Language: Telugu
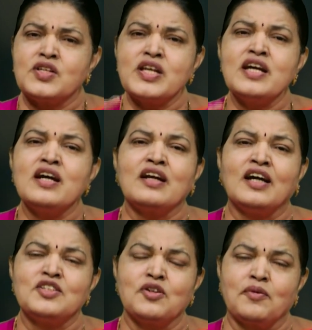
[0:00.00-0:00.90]
సిరియా
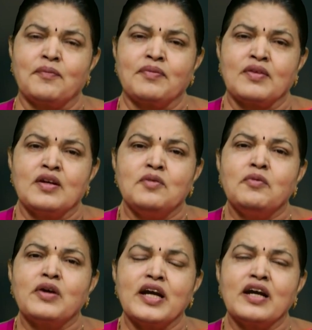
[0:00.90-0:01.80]
రాజులు
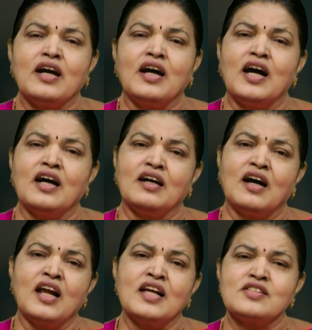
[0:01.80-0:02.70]
ముఖ్యంగా
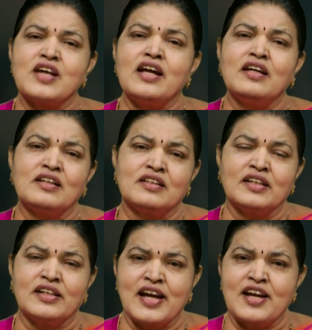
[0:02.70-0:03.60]
అలెగ్జాండర్
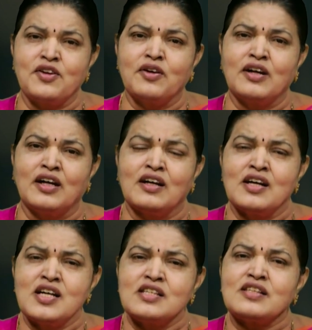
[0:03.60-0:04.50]
ద గ్రేట్ యొక్క
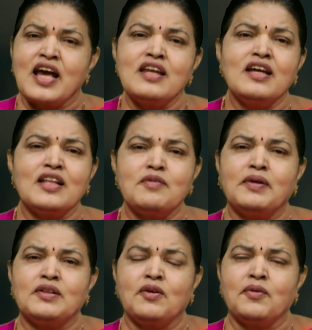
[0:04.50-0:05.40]

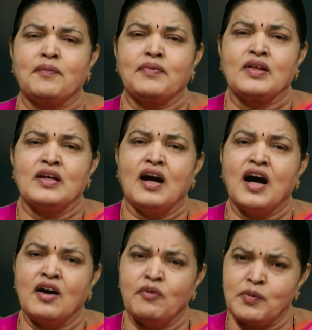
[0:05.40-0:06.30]
సైన్యాధిపతులు
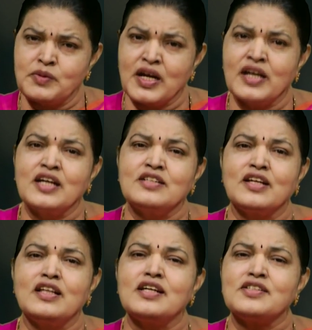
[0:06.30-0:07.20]
ఆ వంశానికి
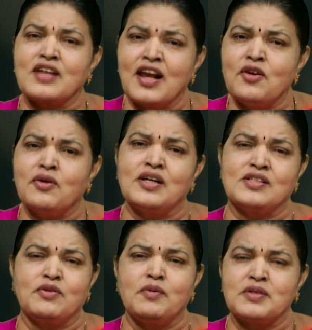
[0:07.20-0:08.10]
చెందిన
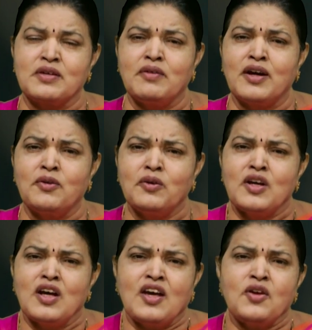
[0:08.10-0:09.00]
సెల్యూకస్ వంశం వారు
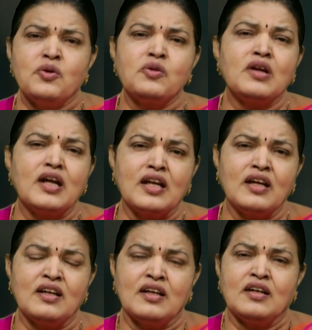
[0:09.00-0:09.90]

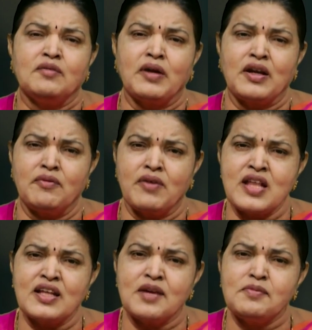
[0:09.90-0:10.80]
యూదులని మరి
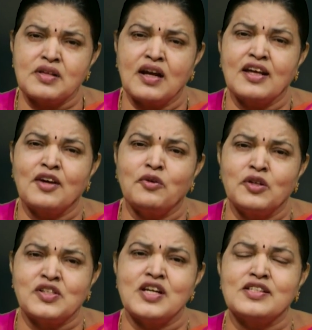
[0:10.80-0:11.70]
వేదహింసలకి
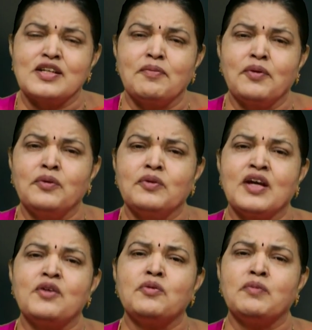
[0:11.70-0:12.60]
గురి చేసినప్పుడు
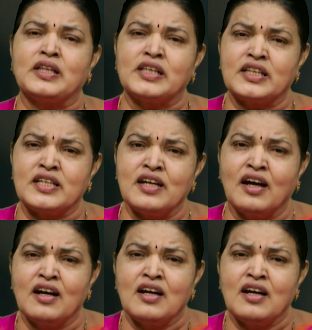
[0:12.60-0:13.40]
దేవుడు మత్తతీయ